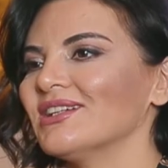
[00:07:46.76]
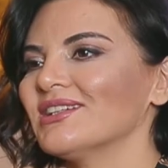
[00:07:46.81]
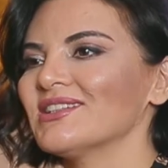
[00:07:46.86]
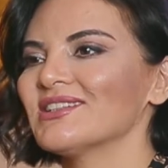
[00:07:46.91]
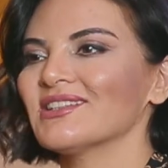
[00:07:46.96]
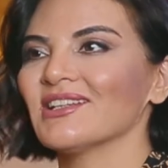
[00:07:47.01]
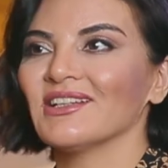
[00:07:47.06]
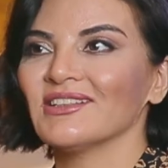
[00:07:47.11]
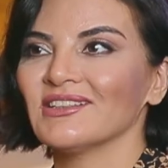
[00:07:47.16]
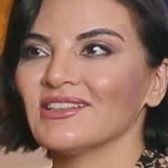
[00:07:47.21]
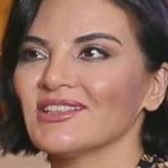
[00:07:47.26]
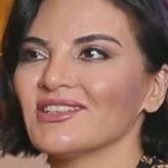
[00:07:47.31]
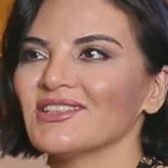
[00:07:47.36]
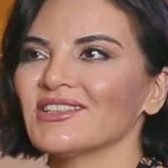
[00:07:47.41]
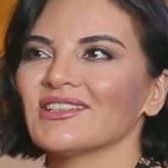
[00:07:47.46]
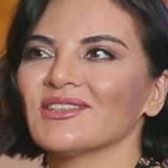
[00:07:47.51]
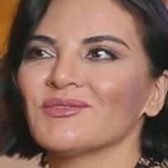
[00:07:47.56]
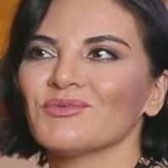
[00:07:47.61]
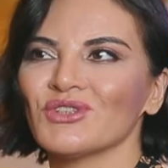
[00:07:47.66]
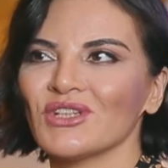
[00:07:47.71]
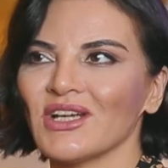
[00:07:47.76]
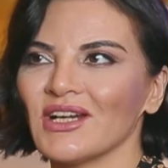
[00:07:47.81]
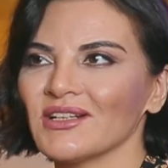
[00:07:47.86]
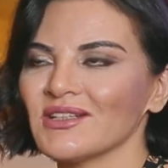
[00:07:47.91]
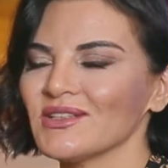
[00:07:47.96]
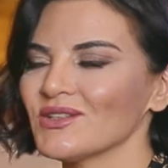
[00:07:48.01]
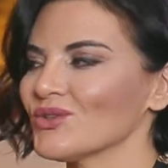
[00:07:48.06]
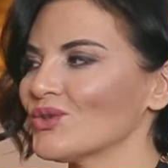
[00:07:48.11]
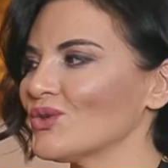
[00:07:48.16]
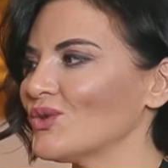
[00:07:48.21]
Sahneye çıkıp
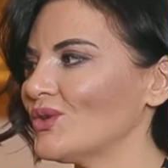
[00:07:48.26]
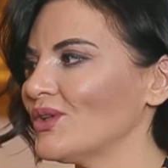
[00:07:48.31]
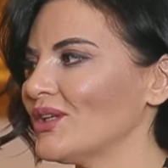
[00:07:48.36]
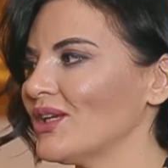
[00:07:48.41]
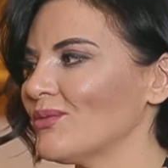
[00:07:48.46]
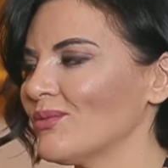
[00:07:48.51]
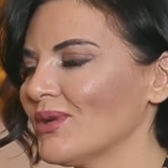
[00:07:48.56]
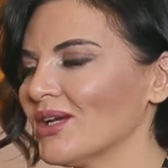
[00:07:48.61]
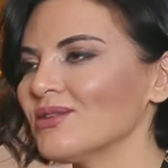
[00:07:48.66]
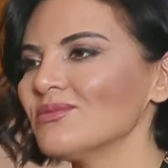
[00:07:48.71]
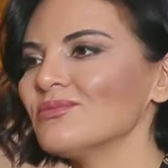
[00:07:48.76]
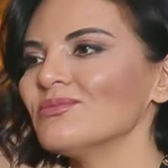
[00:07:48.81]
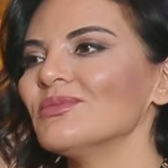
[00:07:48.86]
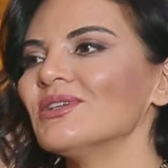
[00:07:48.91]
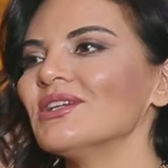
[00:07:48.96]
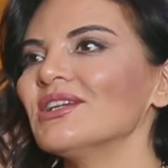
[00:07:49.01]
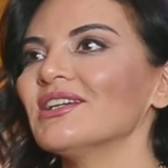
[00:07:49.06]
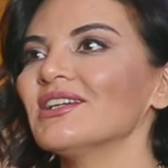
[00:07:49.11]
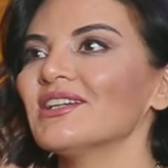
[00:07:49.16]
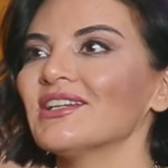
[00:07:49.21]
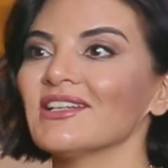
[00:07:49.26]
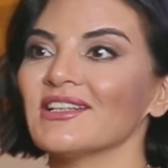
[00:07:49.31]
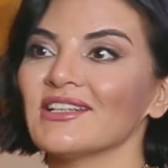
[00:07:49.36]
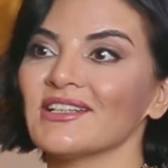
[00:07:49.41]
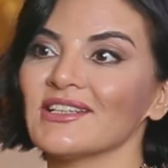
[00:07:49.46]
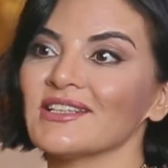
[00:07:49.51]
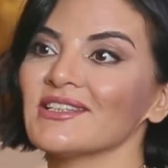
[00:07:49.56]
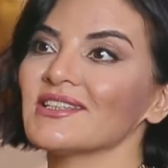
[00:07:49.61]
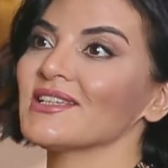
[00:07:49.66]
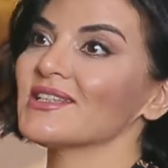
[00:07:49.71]
şarkı söyleyemem,
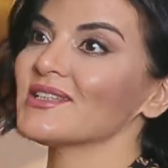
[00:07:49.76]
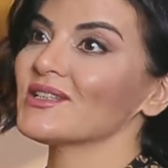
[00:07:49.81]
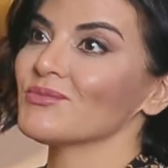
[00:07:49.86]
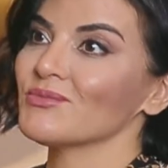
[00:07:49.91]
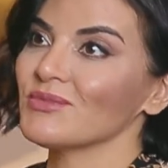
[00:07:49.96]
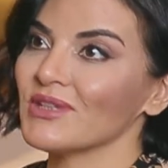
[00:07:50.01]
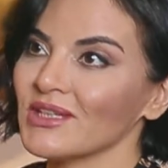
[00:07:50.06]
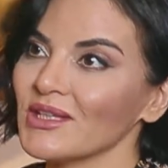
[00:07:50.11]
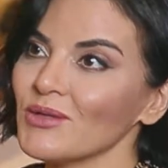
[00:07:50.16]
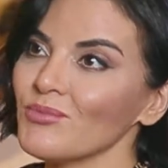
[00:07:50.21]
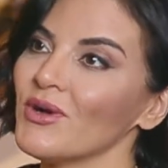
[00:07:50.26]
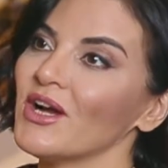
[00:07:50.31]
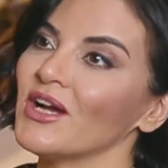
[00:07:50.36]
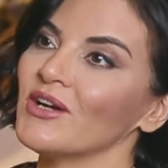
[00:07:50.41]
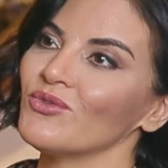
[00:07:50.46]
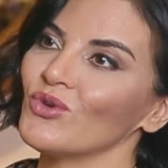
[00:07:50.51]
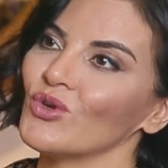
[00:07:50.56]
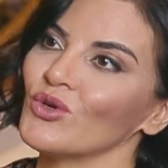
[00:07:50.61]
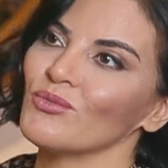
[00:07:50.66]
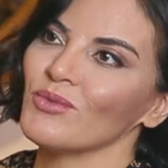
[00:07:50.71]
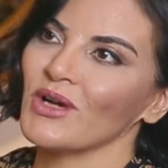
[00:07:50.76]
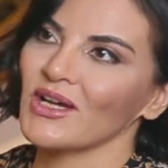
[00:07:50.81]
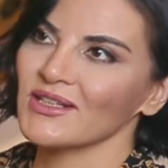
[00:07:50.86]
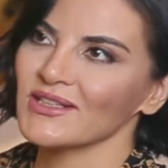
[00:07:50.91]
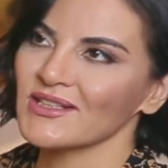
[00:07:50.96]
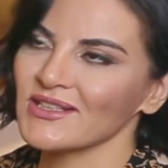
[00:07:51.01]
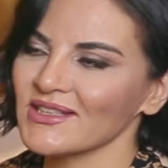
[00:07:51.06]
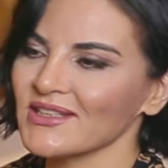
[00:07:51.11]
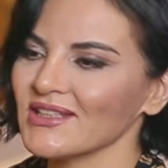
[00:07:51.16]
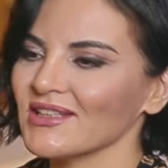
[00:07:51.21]
ee, sesimdeki
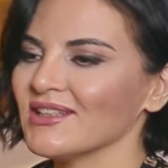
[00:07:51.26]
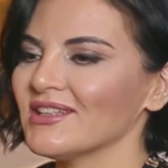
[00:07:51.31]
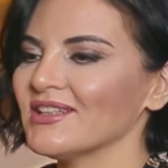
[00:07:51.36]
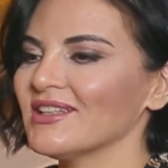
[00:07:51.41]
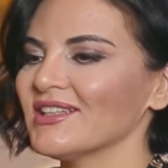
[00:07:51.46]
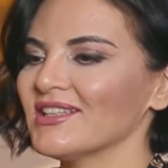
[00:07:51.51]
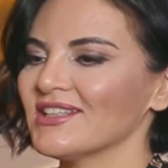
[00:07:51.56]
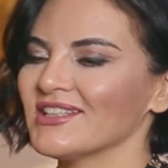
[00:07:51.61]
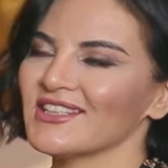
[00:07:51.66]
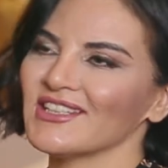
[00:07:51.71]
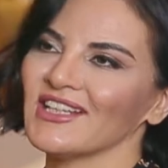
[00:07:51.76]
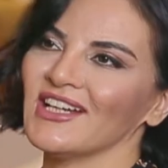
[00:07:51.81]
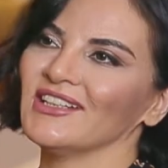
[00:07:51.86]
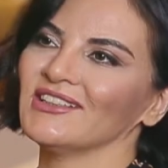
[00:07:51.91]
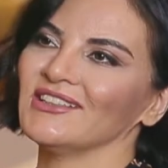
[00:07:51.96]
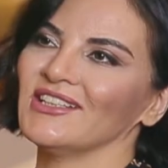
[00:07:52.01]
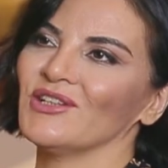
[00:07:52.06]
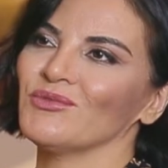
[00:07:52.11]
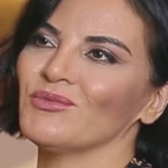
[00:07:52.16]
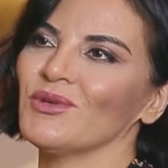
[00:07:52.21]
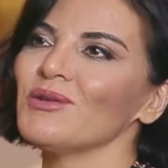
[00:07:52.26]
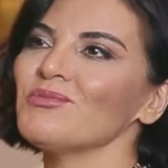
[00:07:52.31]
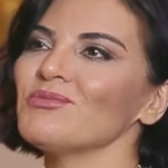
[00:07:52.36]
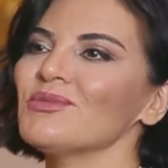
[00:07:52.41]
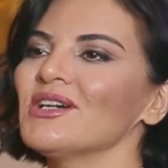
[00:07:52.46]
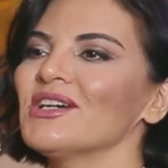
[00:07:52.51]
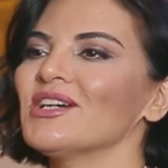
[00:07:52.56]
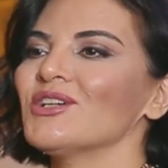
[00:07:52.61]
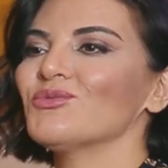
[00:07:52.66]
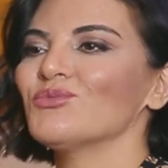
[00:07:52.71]
performansı sağlayamam.
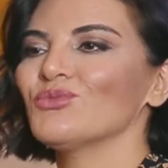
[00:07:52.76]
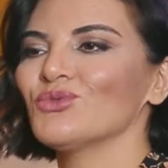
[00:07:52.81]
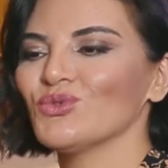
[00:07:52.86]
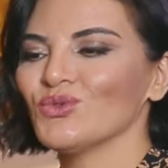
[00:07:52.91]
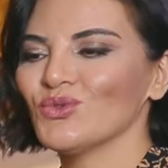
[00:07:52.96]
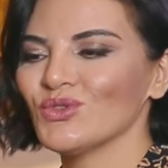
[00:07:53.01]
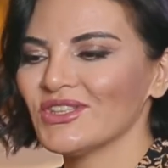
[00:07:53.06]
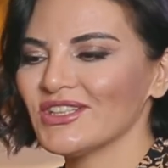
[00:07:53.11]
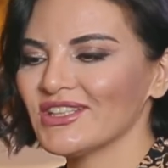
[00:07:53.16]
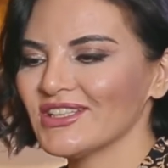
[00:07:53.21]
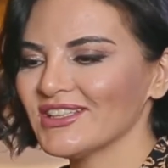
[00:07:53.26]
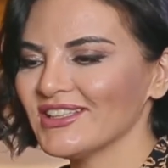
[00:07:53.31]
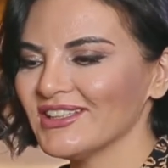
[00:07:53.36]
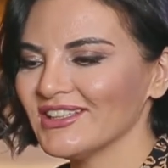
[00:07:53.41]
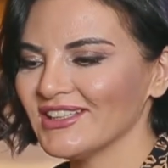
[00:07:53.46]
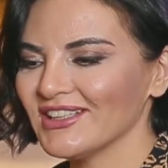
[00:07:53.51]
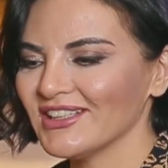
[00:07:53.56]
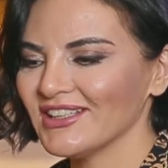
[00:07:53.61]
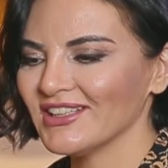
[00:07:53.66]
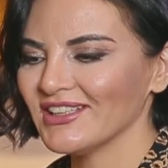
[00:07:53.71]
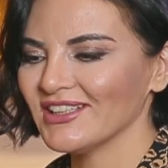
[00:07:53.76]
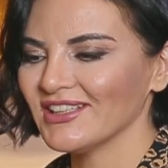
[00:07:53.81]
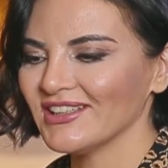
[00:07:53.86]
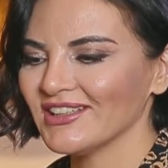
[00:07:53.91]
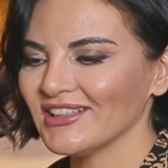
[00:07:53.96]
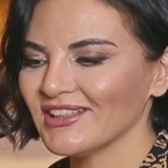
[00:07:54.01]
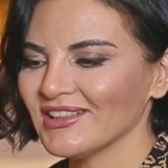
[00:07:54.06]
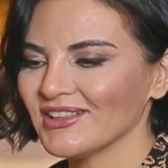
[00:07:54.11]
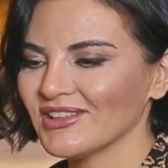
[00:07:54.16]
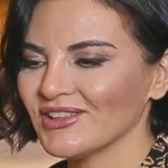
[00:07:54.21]
Bunun için
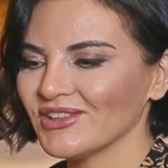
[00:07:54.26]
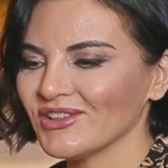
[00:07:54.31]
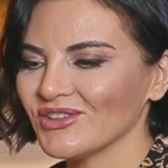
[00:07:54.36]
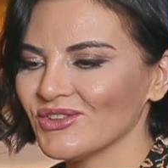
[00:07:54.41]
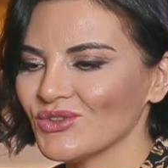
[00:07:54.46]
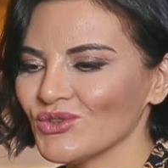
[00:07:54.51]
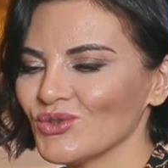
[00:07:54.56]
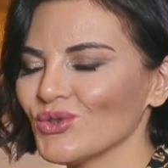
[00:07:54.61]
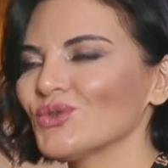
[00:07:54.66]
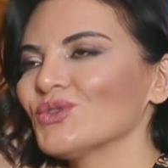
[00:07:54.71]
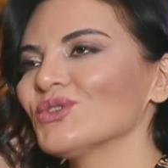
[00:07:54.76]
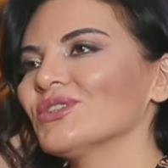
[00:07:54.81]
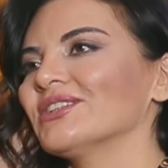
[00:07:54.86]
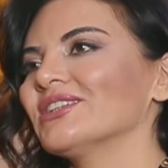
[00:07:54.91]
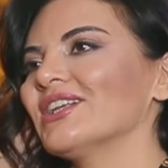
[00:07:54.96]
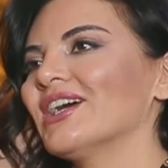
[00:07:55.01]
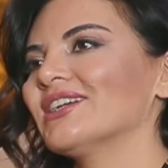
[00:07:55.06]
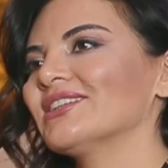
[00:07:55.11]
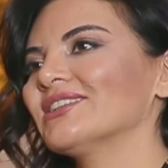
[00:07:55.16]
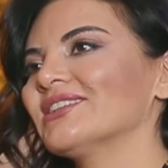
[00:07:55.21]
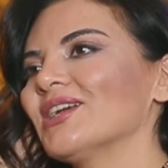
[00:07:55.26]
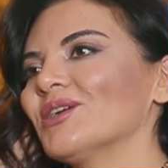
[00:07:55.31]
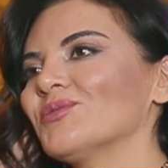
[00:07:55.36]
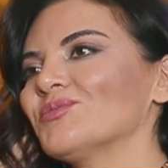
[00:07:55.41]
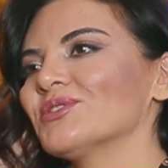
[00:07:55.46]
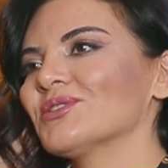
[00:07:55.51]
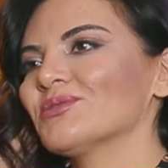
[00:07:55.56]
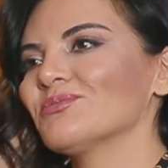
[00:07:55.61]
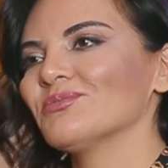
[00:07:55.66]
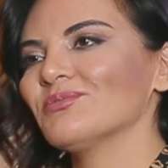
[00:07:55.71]
e, son yıllarda
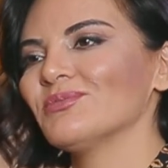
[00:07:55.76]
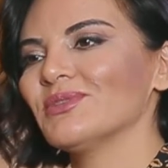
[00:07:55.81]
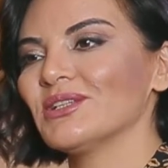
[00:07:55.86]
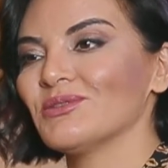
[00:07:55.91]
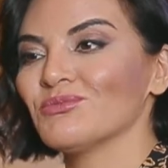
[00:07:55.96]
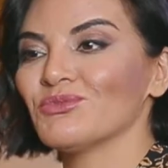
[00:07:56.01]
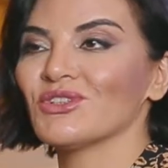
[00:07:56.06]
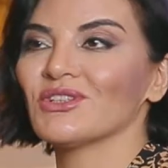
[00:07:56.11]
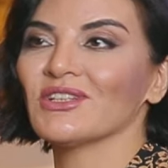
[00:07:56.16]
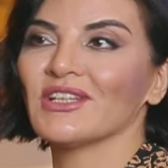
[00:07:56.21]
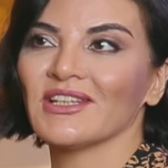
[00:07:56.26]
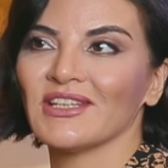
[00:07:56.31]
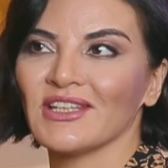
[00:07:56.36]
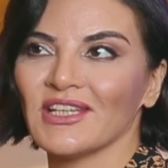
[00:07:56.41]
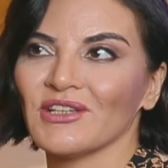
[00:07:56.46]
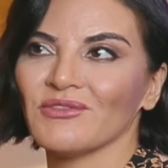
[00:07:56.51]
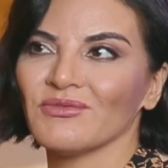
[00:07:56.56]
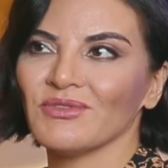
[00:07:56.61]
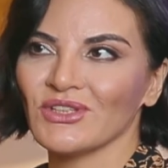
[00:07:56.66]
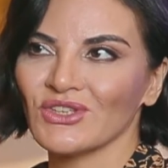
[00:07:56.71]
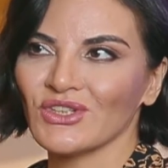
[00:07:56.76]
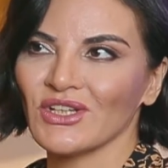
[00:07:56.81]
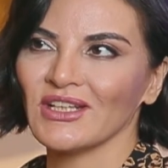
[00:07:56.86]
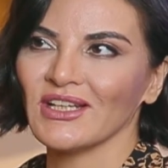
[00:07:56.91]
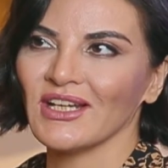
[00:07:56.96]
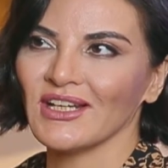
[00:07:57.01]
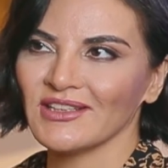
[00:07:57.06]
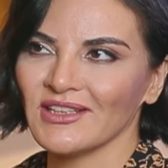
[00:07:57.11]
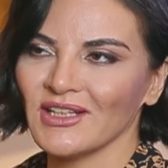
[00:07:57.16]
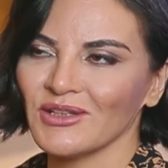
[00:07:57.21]
yaptığım benim için en keyifli
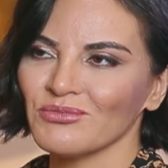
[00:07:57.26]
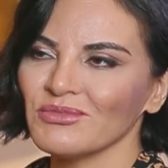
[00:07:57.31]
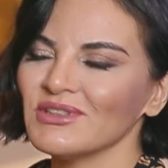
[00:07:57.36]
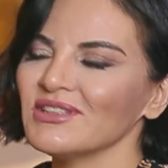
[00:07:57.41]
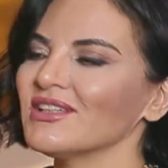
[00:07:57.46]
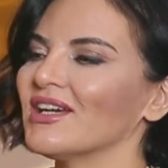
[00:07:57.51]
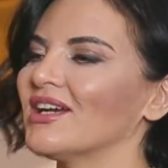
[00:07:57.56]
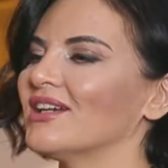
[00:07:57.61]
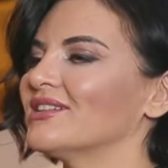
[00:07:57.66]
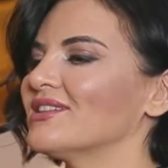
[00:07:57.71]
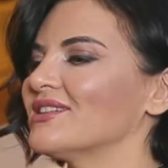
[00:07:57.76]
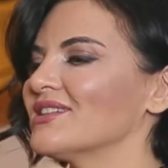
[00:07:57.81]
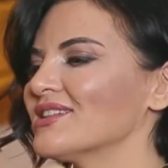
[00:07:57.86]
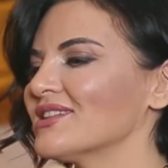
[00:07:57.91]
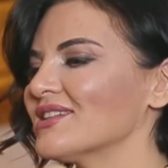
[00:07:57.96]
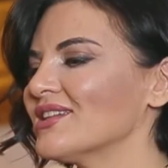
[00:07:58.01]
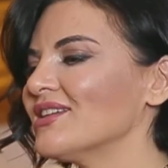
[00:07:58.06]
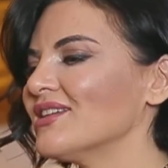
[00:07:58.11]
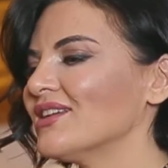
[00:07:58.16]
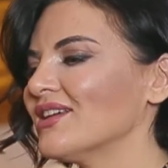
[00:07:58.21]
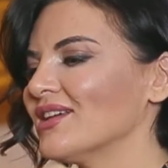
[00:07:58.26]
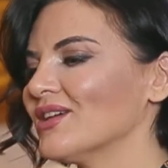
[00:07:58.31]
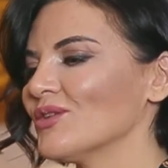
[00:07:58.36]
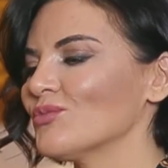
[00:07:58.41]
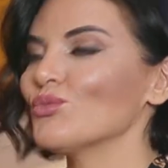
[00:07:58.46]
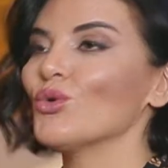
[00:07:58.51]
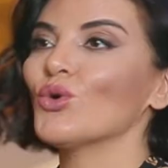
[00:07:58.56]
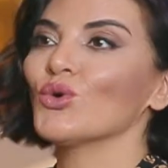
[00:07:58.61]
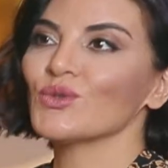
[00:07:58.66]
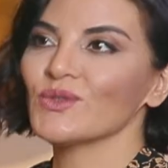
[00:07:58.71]
şeylerden bir tanesi
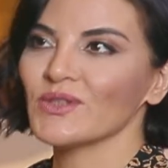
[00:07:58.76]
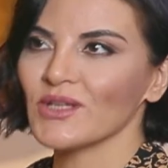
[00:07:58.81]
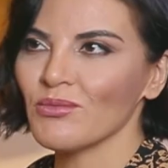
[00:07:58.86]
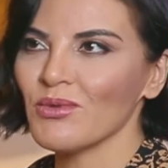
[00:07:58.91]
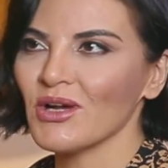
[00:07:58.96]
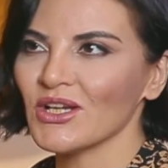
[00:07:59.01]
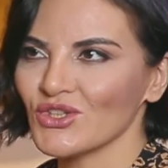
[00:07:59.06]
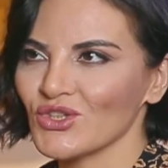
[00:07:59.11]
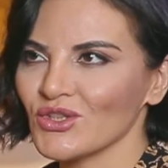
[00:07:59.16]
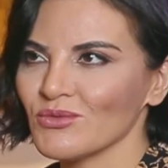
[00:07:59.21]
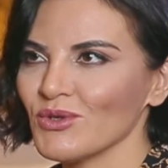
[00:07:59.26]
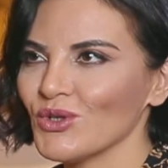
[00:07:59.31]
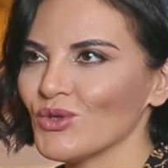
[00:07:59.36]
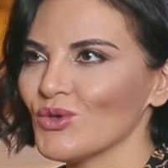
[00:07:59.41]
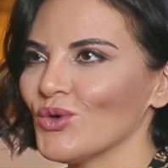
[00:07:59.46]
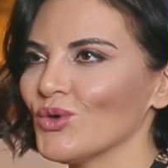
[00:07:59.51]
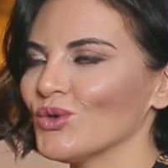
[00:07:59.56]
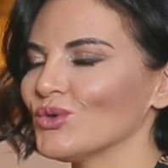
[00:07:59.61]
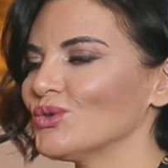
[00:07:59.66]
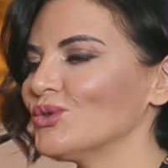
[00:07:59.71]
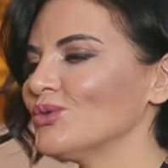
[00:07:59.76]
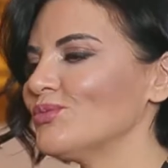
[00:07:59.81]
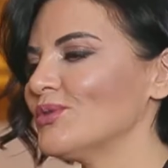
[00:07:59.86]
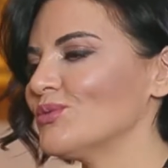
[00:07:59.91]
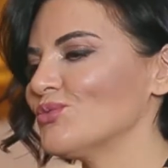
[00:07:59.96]
boksa başlamak oldu.